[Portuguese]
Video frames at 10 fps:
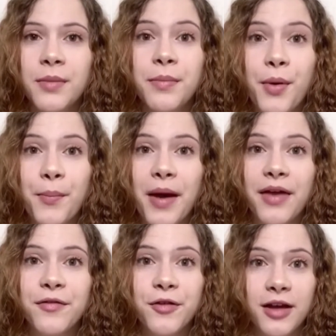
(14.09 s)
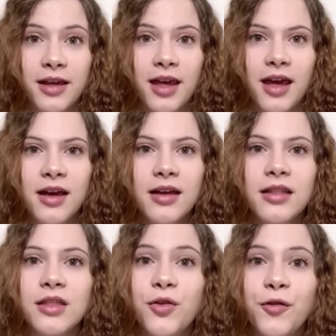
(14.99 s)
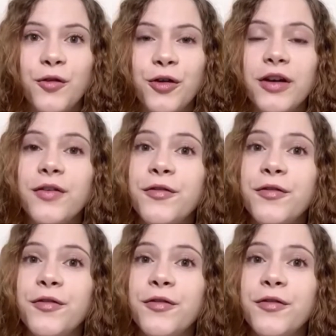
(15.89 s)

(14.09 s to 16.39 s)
meu pai foi à guerra, não foi,